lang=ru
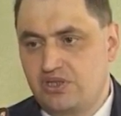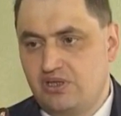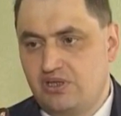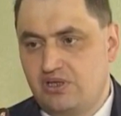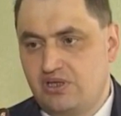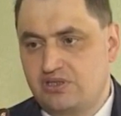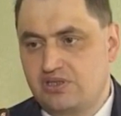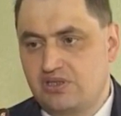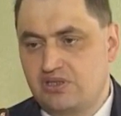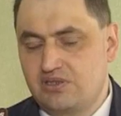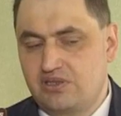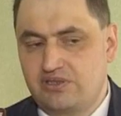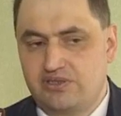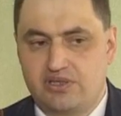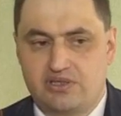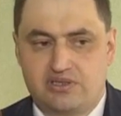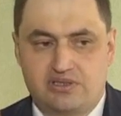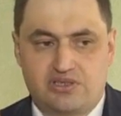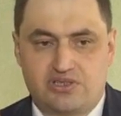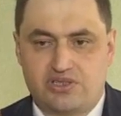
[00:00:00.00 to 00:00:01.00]
рассказывали,
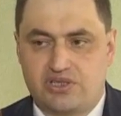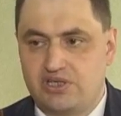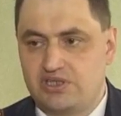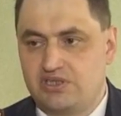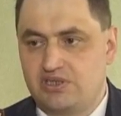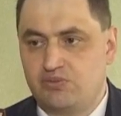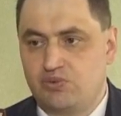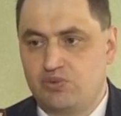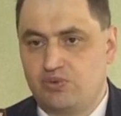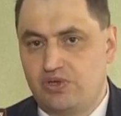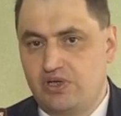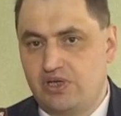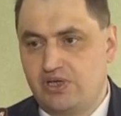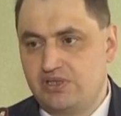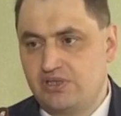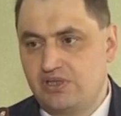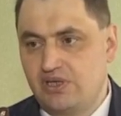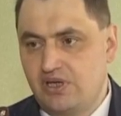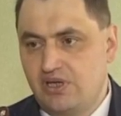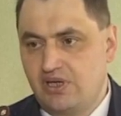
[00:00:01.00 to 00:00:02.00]
где разрешается им
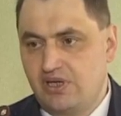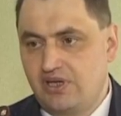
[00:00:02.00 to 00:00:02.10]
гулять,